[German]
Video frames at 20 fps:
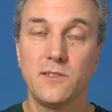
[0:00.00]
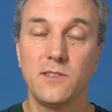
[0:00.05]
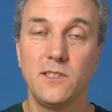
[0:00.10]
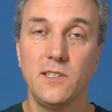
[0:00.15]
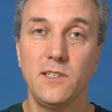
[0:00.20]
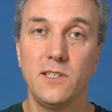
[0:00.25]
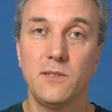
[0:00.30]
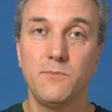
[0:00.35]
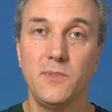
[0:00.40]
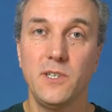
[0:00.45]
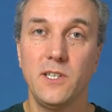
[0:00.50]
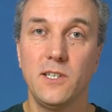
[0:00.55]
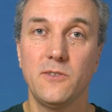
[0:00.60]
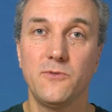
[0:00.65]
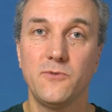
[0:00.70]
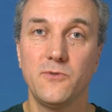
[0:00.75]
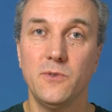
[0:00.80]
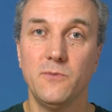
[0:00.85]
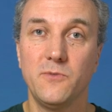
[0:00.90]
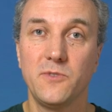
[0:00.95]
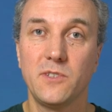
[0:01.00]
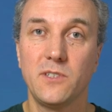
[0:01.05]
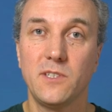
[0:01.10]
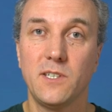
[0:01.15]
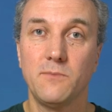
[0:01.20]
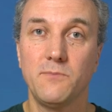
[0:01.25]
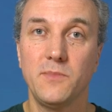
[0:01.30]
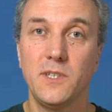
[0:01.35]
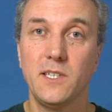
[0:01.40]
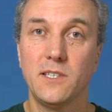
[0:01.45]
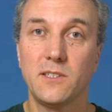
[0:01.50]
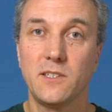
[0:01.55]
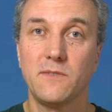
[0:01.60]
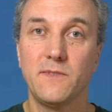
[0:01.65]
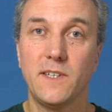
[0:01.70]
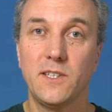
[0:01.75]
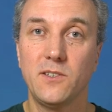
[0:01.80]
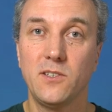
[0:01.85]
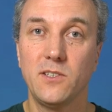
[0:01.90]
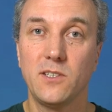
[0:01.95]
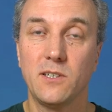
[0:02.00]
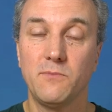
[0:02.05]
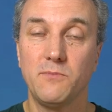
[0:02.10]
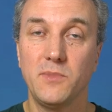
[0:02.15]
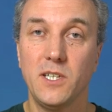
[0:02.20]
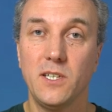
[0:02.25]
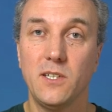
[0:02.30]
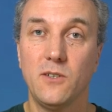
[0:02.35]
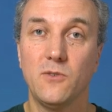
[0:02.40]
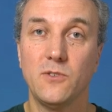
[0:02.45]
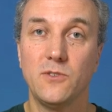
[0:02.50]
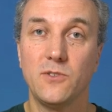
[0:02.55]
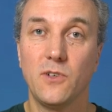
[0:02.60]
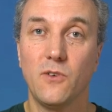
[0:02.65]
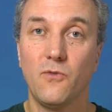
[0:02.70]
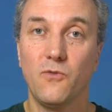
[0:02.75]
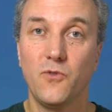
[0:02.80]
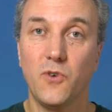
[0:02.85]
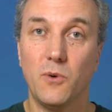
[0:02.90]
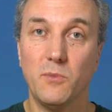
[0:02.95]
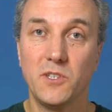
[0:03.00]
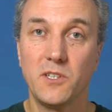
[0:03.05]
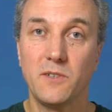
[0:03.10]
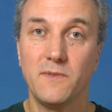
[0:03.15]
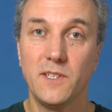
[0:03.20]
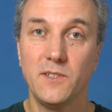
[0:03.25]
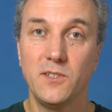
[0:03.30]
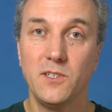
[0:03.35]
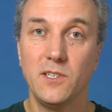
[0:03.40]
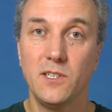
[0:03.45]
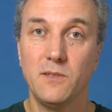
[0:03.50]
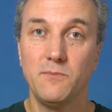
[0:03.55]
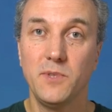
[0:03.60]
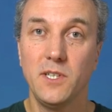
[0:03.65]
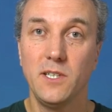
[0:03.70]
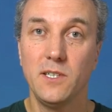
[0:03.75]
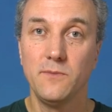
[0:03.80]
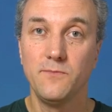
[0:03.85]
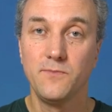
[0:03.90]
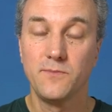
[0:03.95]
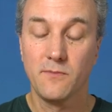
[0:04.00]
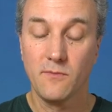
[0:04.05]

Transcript: 10 Ampere, 15 Ampere, 20 Ampere und 25 Ampere.